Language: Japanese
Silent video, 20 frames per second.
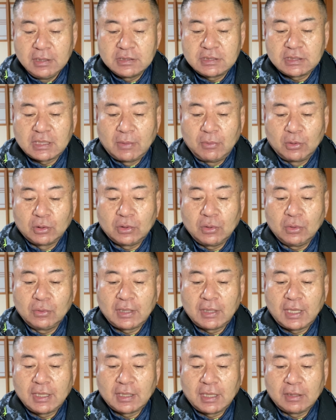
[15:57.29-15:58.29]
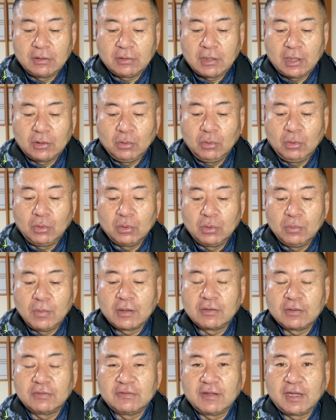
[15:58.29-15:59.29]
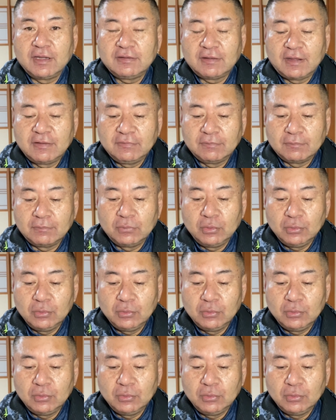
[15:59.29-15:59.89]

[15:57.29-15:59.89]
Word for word: しかも兄弟がいるけど、うまく財産